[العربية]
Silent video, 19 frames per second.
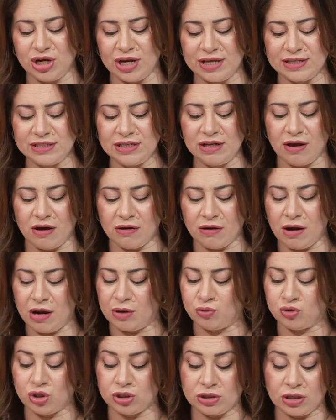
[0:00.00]
هذه الآراء
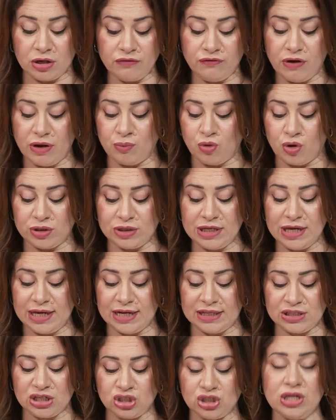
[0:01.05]
المتطرفة المؤدية إلى
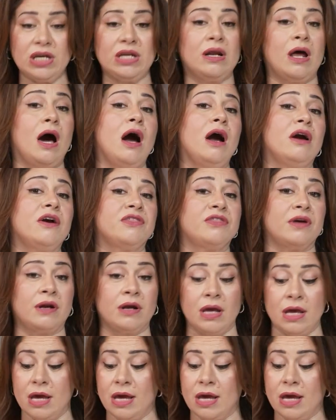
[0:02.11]
تشكيل أكثر